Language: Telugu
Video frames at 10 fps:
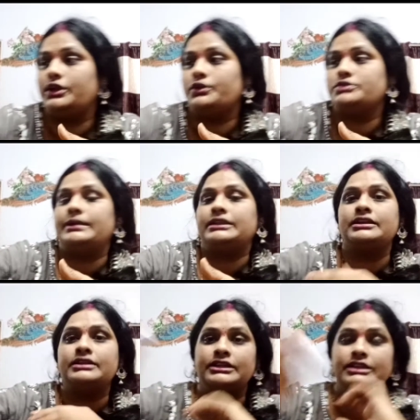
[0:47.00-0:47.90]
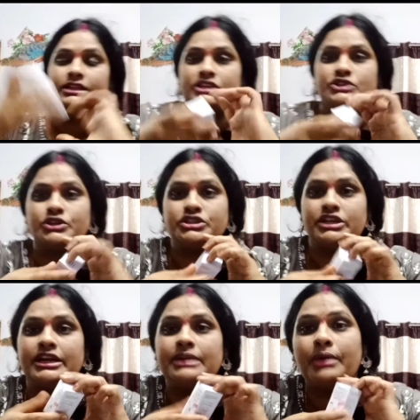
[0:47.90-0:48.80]
ఈరోజు మాత్రం ఇది నేను
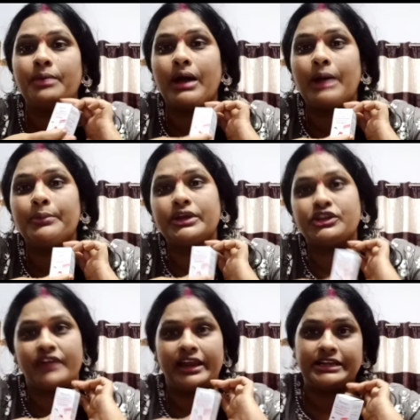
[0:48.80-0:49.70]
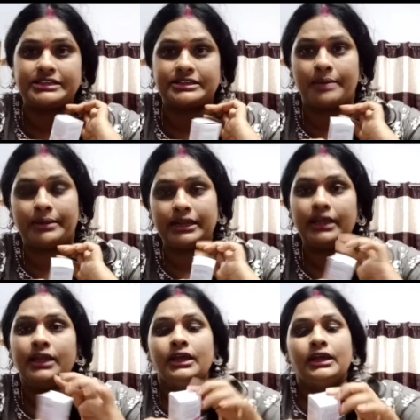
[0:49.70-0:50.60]
తీసుకొచ్చానండి మా బాబుకి ట్వెల్వ్ ఇయర్స్ కాబట్టి
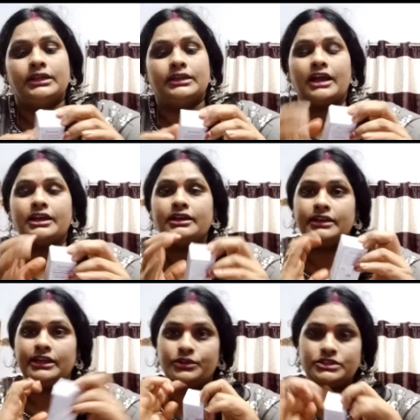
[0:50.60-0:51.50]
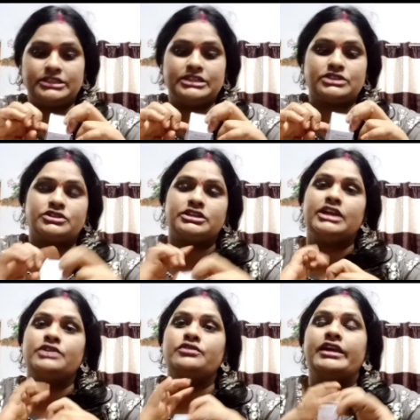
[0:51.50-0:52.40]
నాకు ఈరోజు ఇది తీసుకొచ్చాను
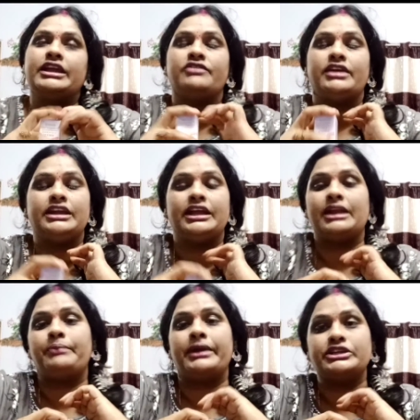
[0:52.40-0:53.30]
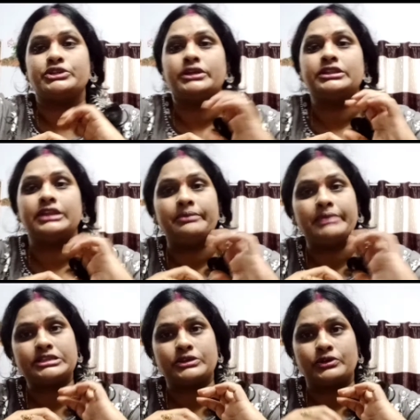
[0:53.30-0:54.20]
నేను వాడికి వన్ ఇయర్ అప్పటి నుంచి కూడా త్రీ
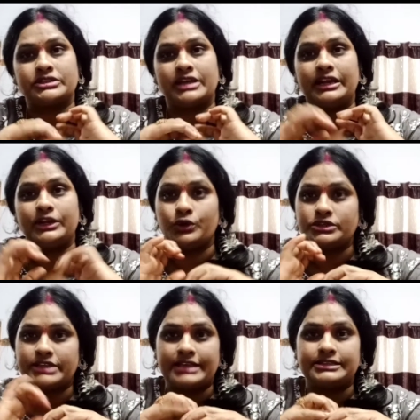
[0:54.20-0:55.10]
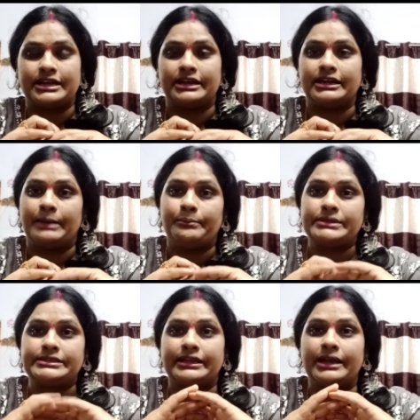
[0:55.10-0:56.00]
మంత్స్కి ఒకసారి డోస్ వేస్తానండి
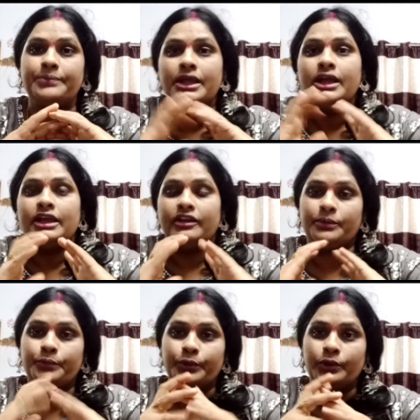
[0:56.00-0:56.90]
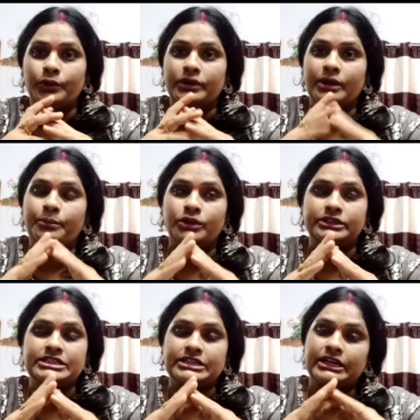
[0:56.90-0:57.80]
కంపల్సరీగా ఏమైనా పురుగులు ఉన్నా
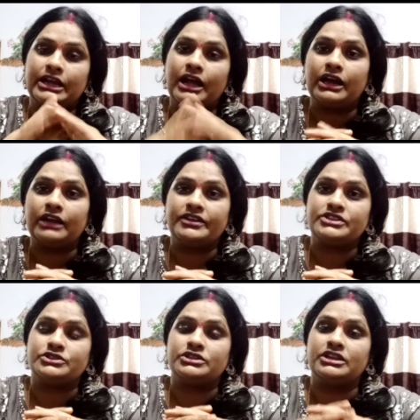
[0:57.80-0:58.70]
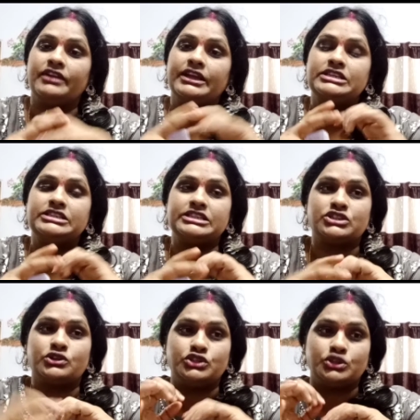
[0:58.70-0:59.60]
పోతే చక్కగా ఆకలి వేస్తుంది వాడికి జస్ట్
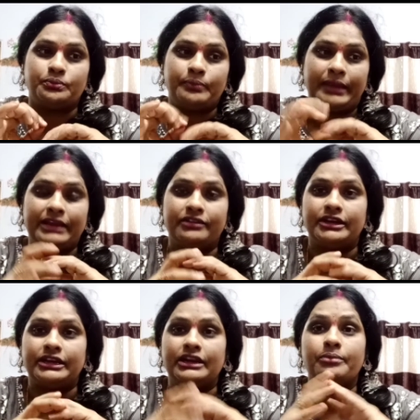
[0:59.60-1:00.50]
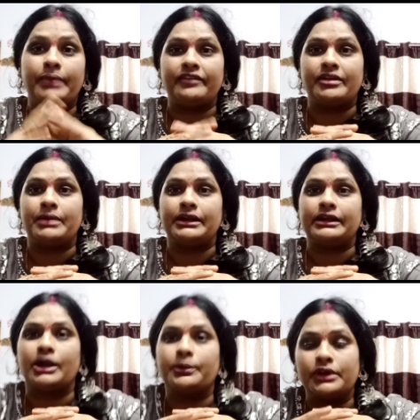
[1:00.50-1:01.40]
కొంచెం పెయిన్ అంటే నాకు భయం అనమాట
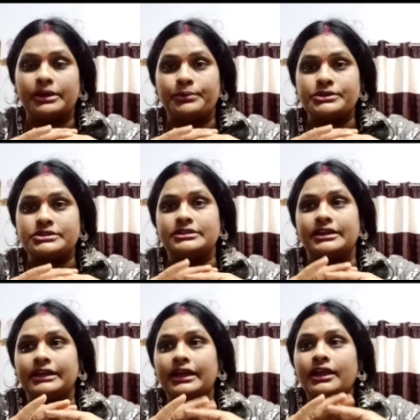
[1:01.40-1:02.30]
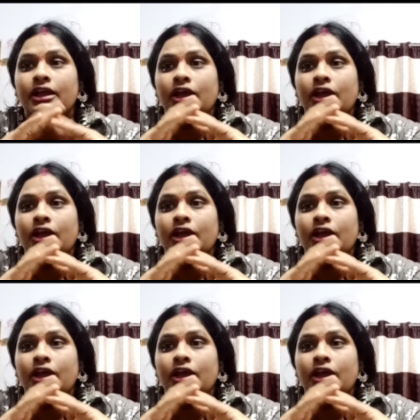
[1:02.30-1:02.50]
కడుపులో నొప్పి వస్తుందంటే